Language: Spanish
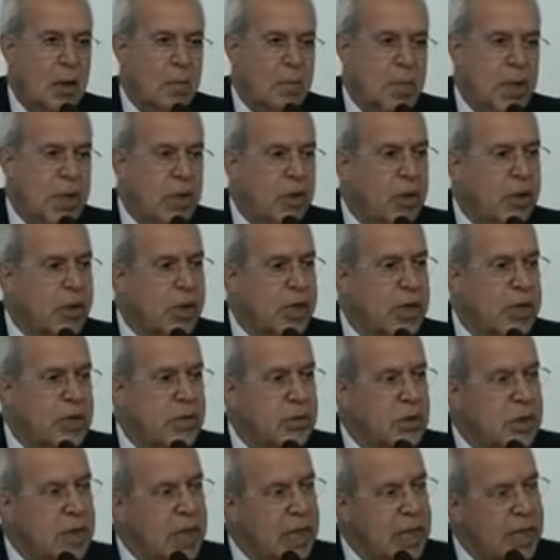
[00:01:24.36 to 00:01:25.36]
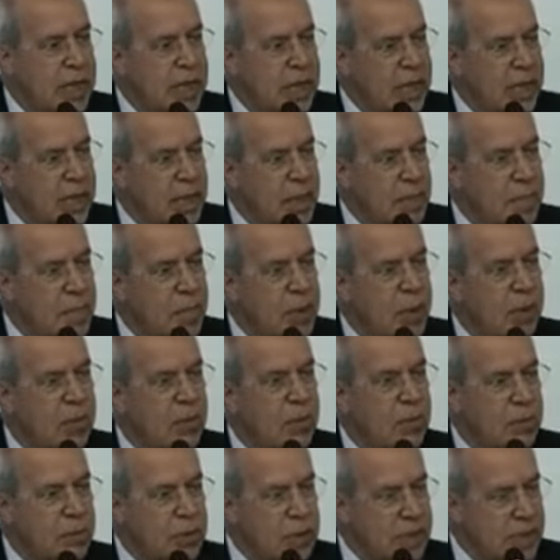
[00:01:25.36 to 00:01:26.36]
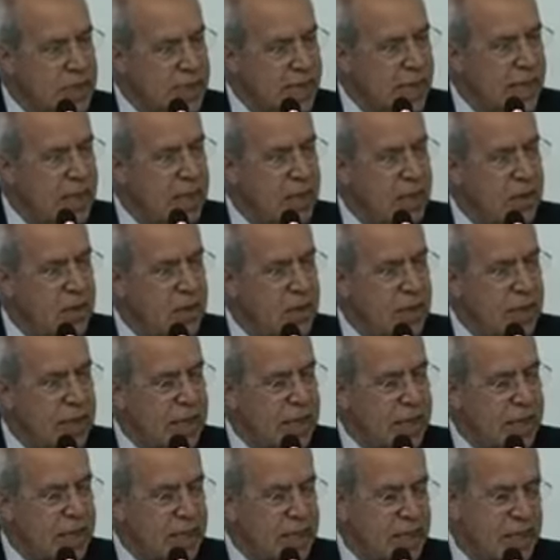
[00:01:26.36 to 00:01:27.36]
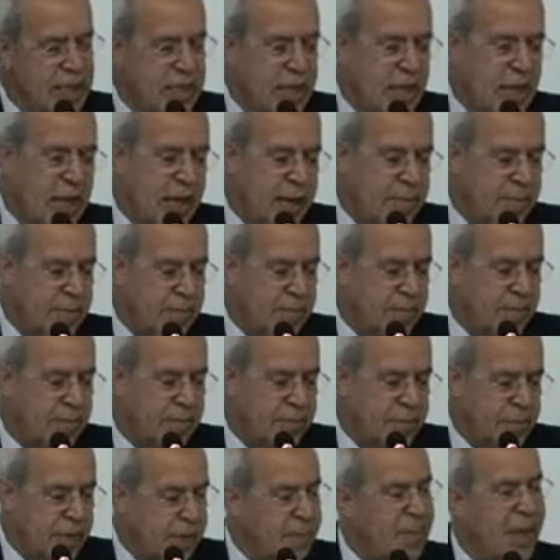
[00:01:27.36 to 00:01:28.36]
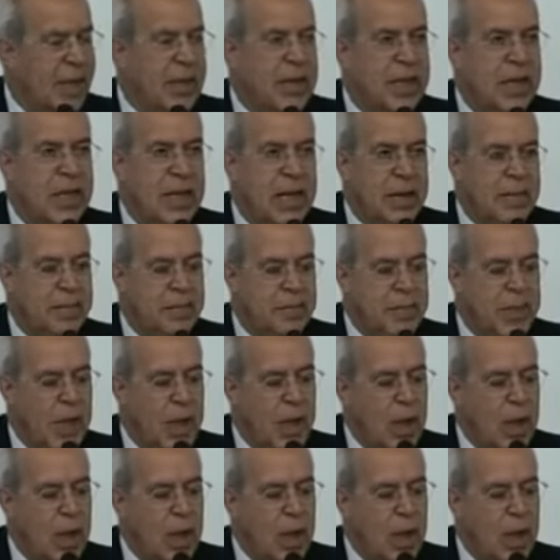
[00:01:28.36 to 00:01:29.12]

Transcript: Pero resulta que profundizando en esta mm, temática,